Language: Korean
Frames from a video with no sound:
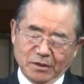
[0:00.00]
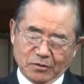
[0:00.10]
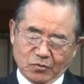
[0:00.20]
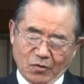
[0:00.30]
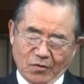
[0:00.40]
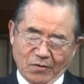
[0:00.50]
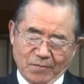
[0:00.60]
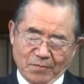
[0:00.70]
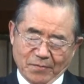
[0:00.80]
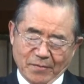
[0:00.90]
것도
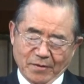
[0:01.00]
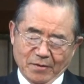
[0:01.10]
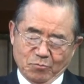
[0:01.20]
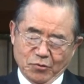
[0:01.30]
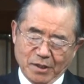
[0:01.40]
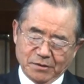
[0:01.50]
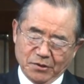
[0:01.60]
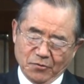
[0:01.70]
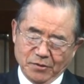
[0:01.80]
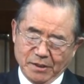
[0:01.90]

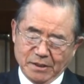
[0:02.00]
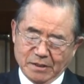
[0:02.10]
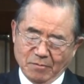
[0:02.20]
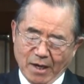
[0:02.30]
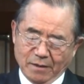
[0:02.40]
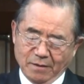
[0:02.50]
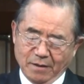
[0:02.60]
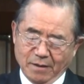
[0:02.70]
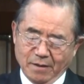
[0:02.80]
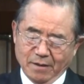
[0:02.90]
불행스러운 일이지만